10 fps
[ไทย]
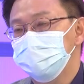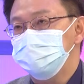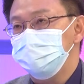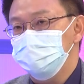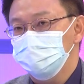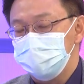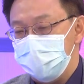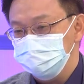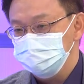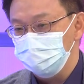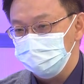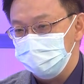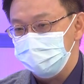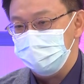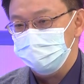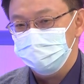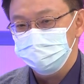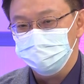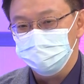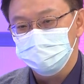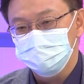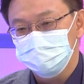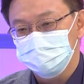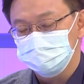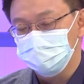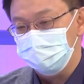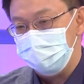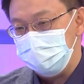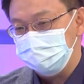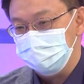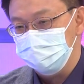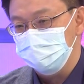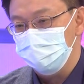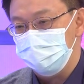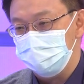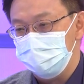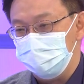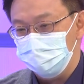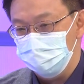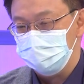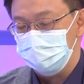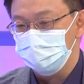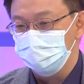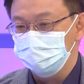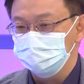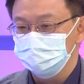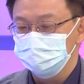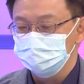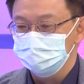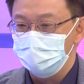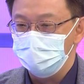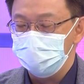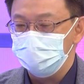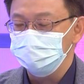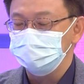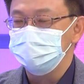อมันจะมีอยู่สามส่วนหลักๆนะพี่ดูคือส่วนแรกเนี่ยเขาเรียกว่าอ่ะโอเคคนมองหาเขาเรี